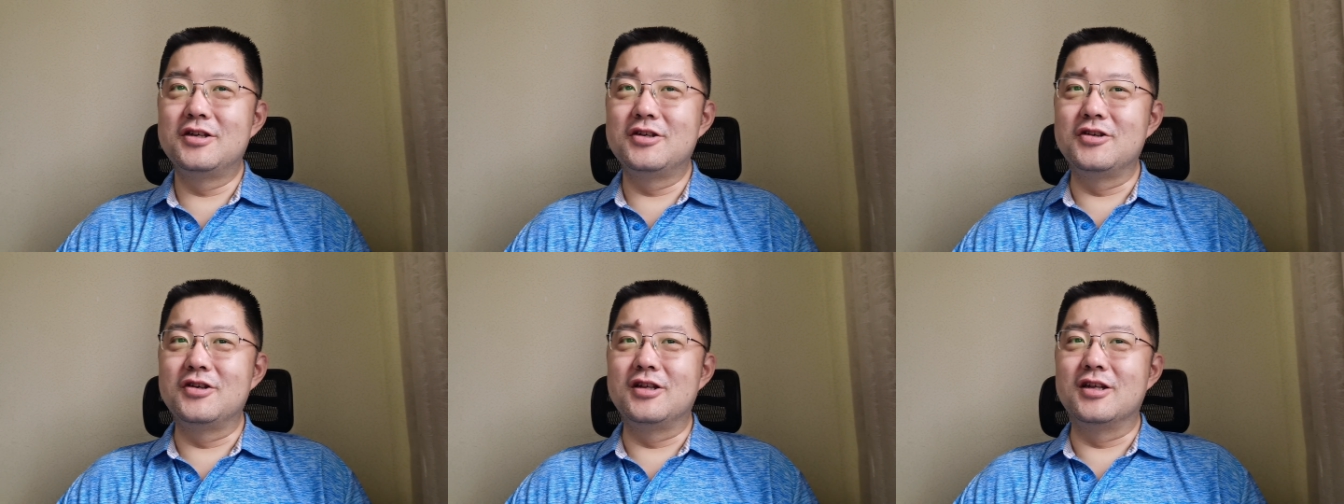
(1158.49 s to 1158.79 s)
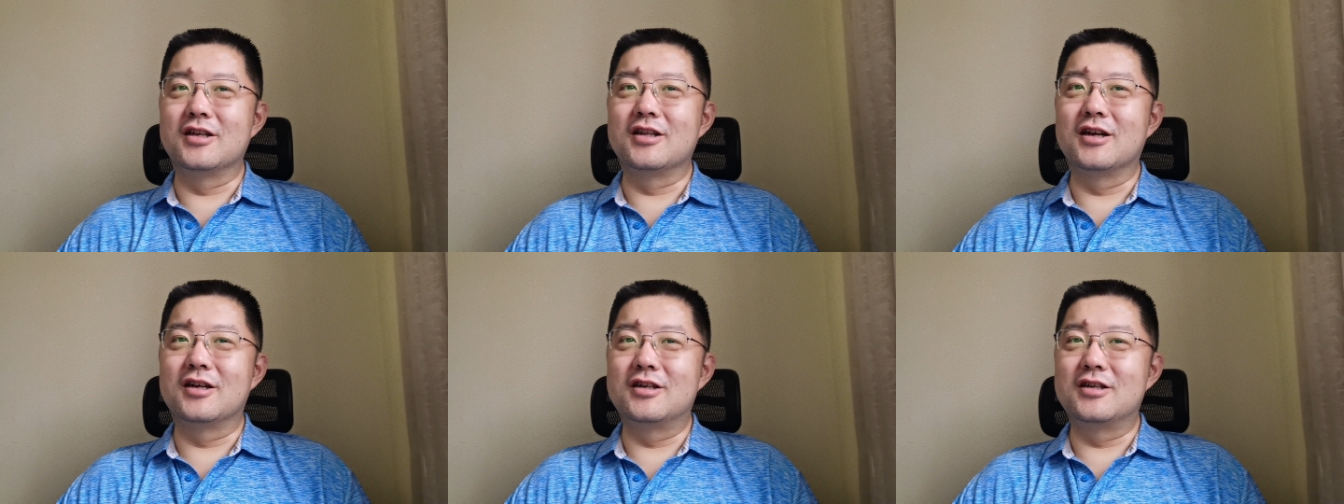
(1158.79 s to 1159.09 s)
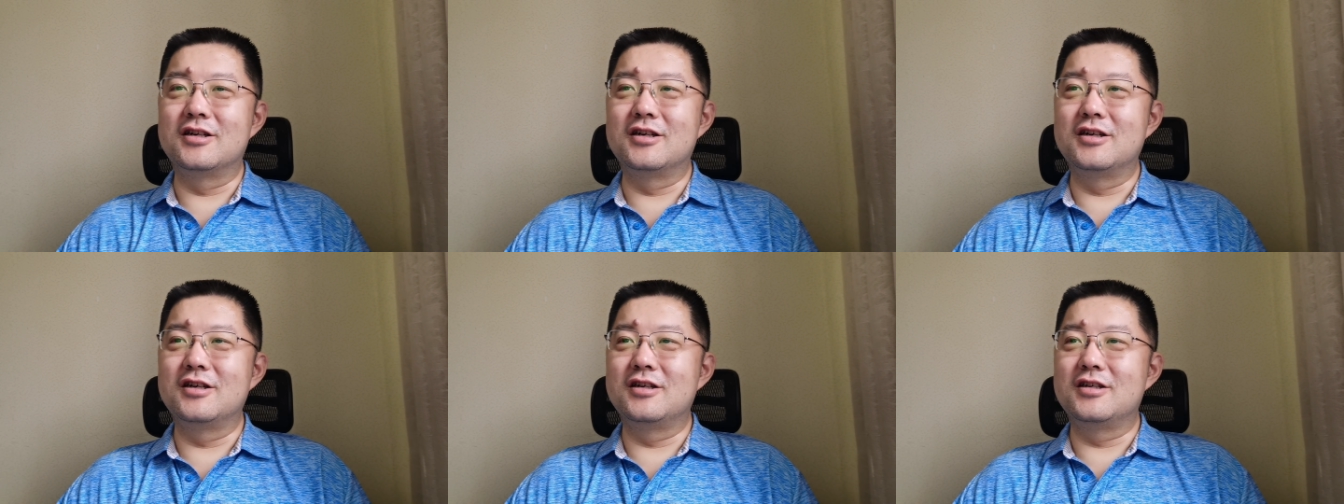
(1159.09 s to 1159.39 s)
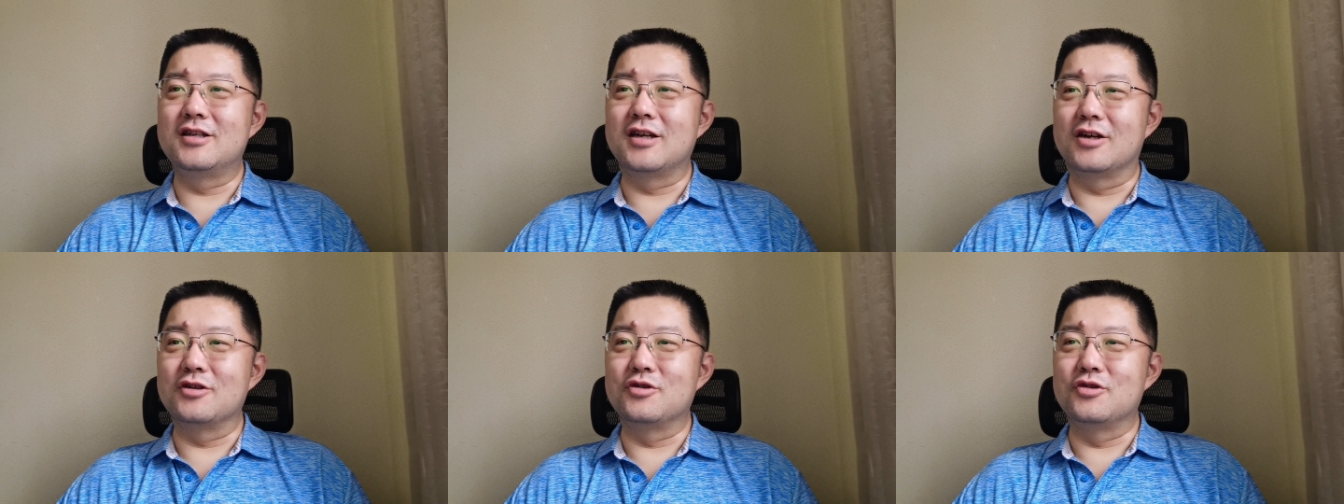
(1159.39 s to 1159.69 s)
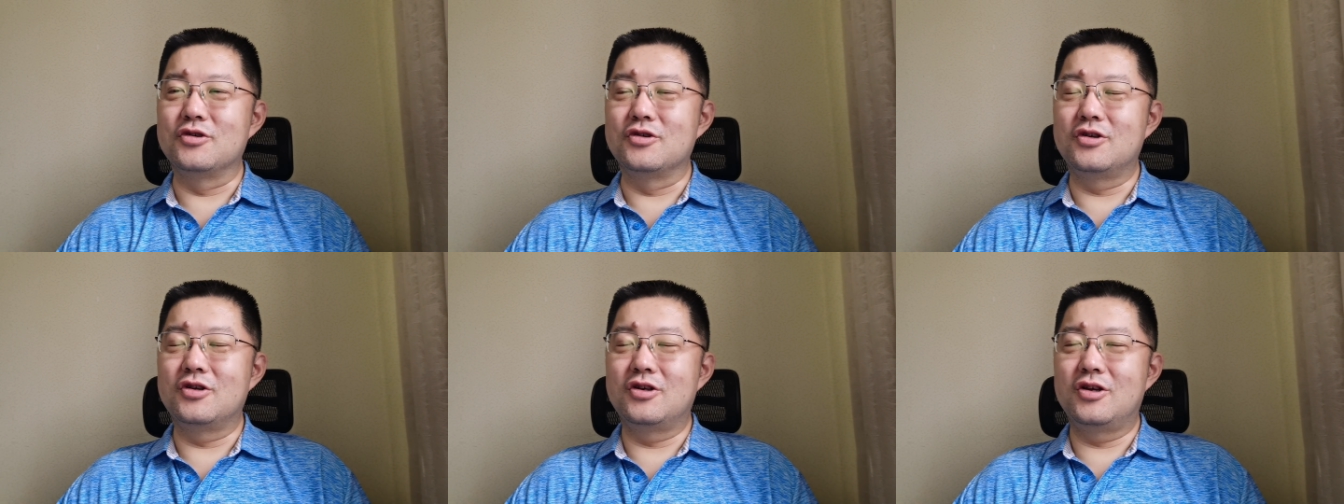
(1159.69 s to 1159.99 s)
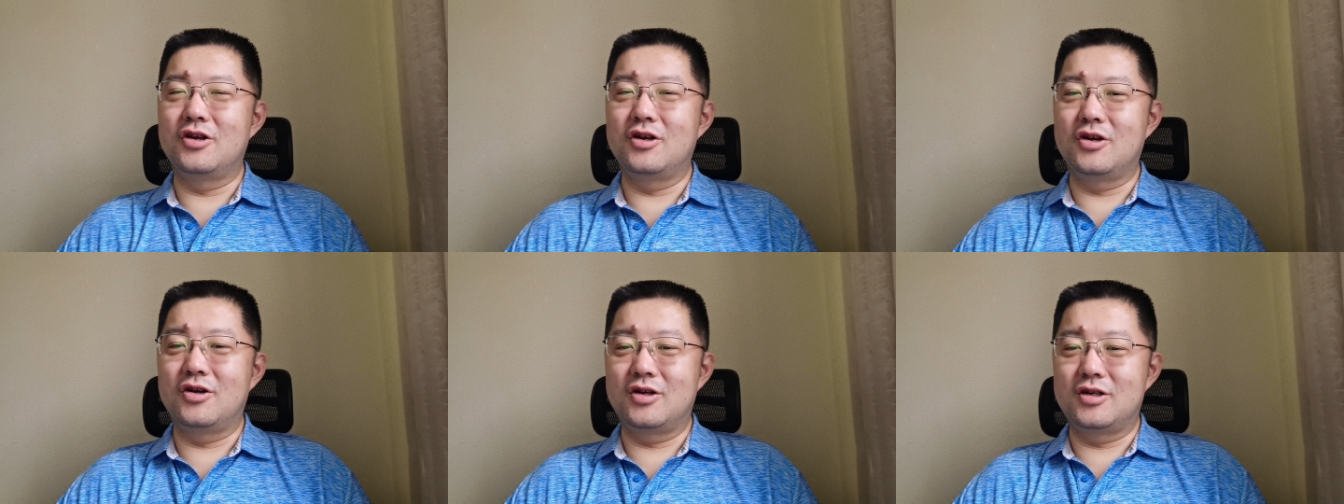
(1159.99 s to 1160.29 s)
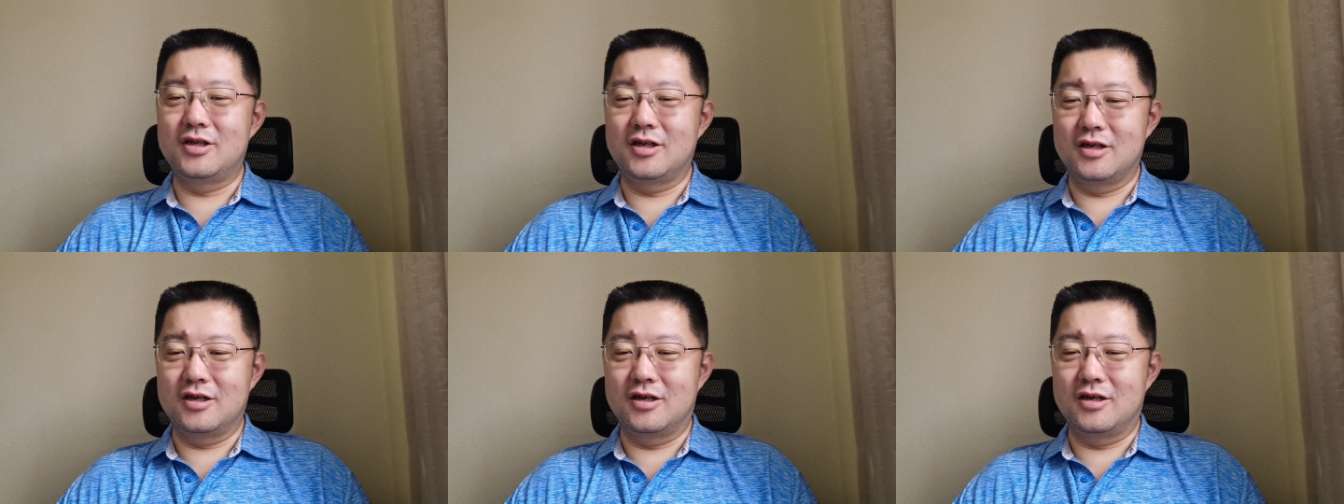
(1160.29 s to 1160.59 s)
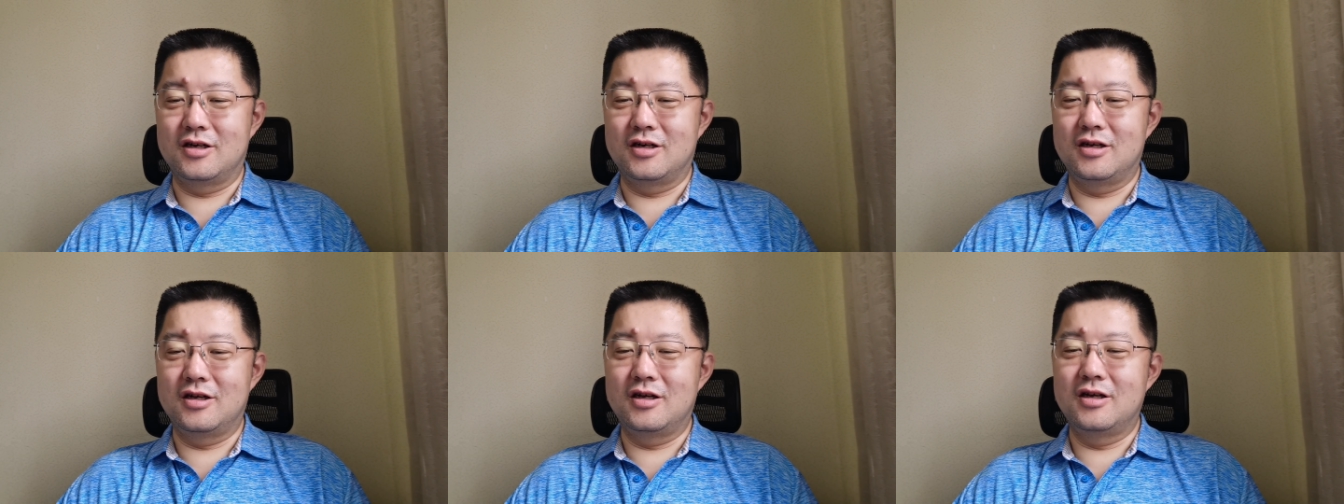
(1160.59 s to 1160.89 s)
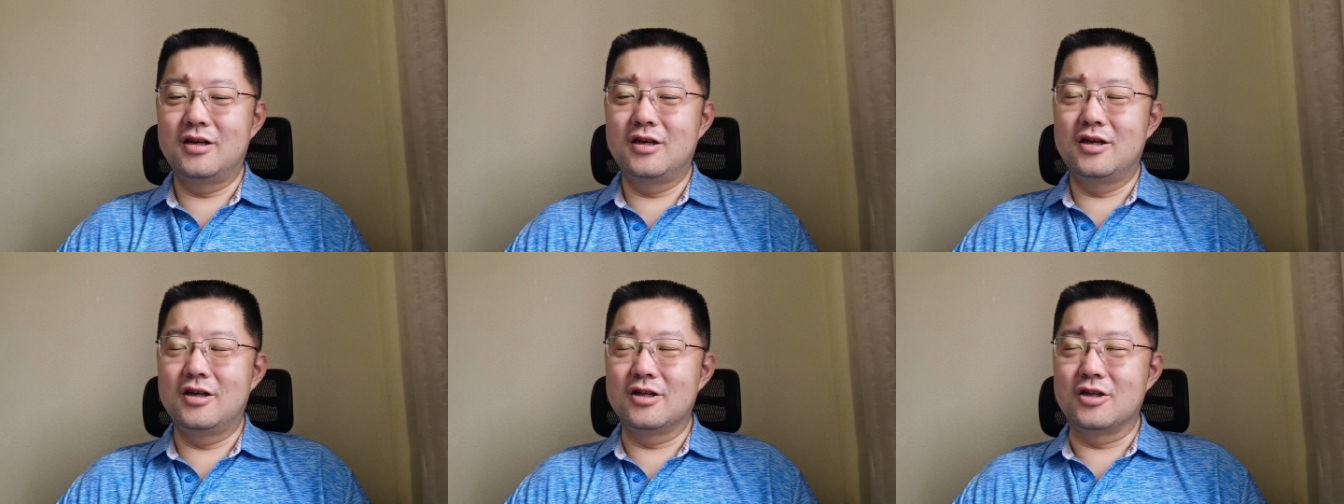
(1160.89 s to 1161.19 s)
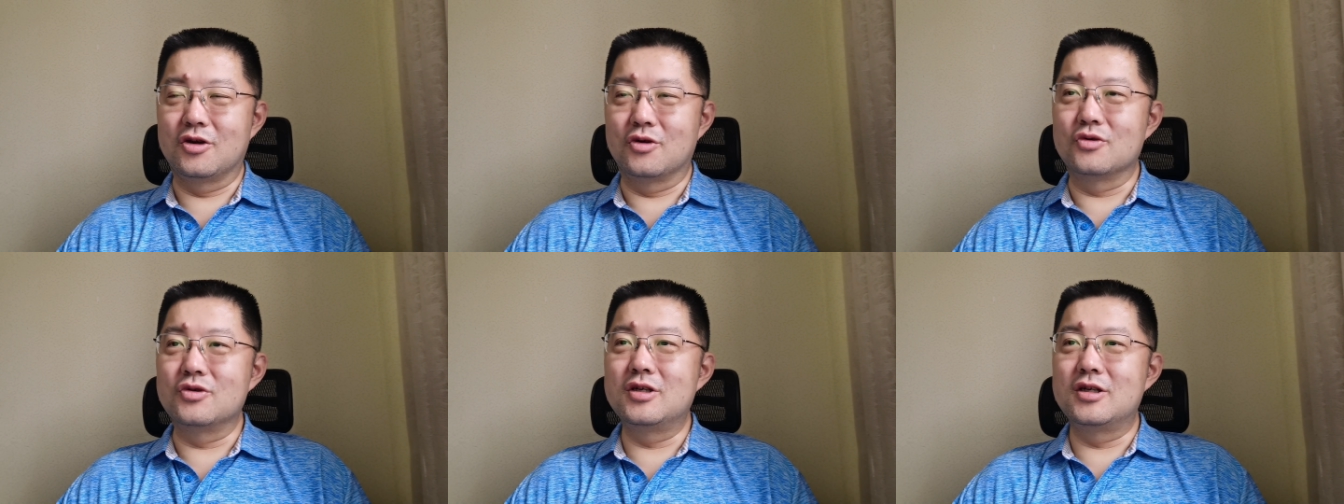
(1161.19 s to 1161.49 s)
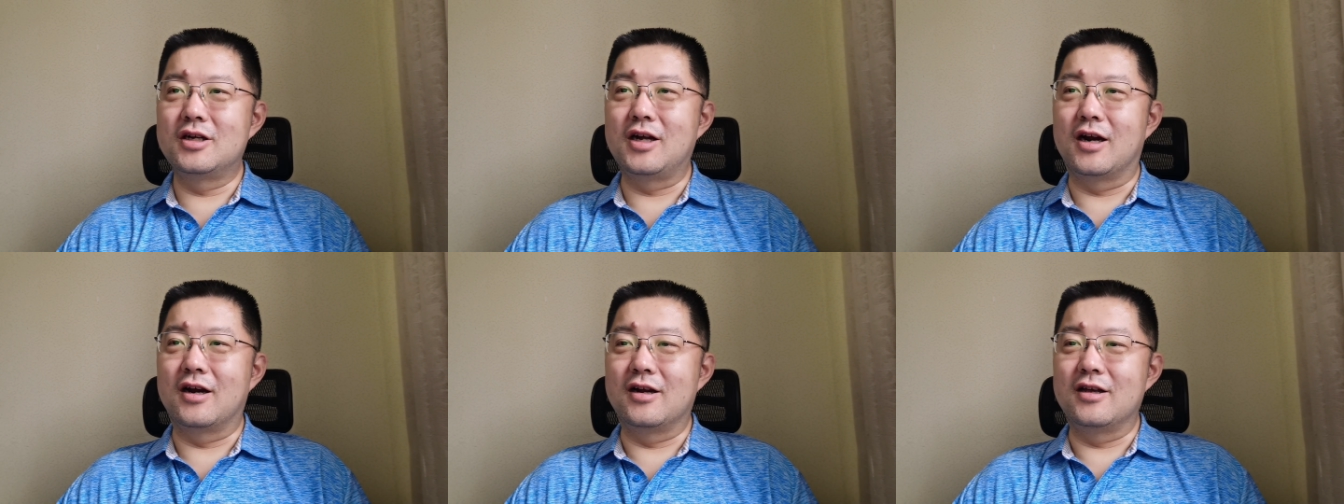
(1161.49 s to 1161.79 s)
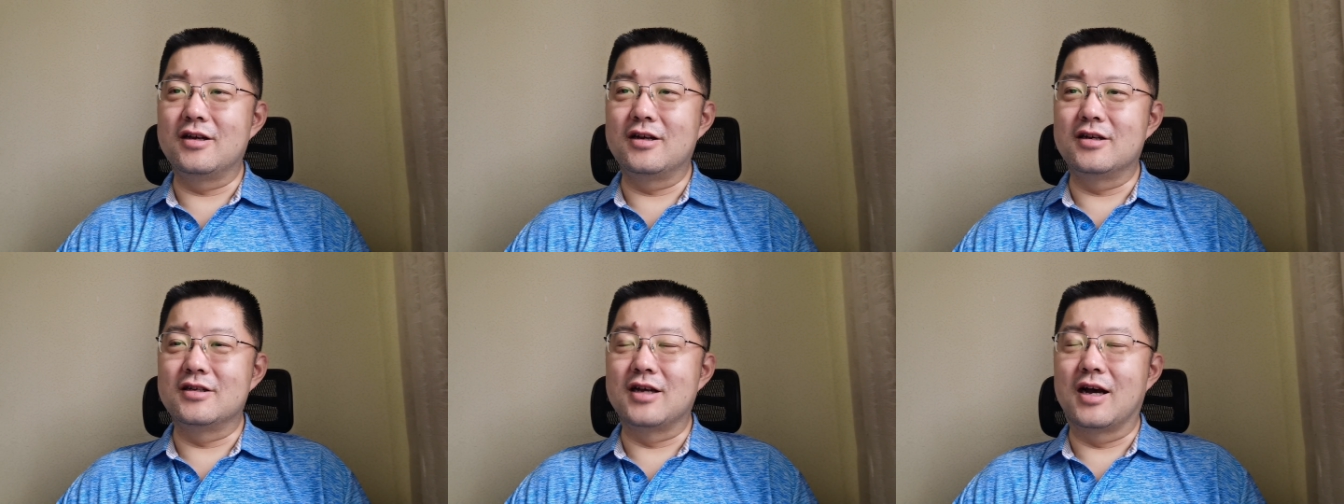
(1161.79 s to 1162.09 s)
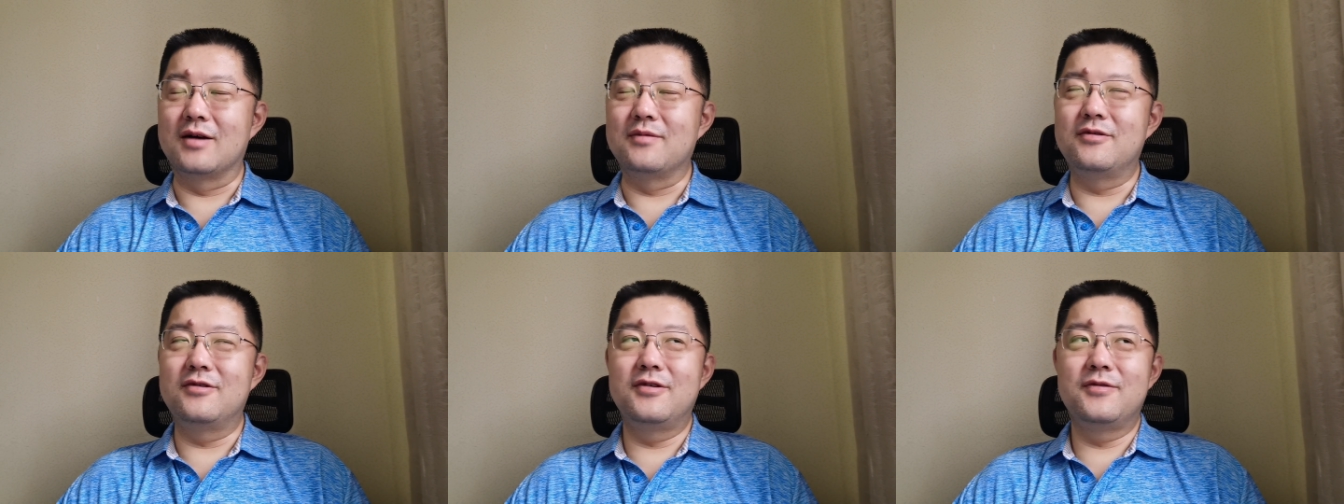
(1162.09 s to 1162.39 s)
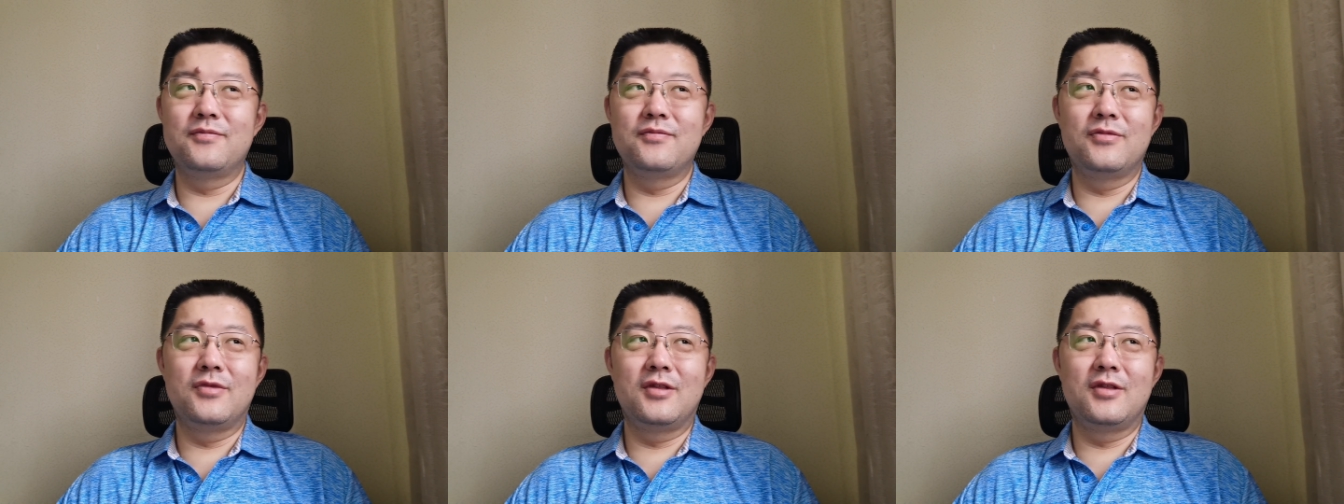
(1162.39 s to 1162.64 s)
所以呢，当时想去这个投资这样的一个项目。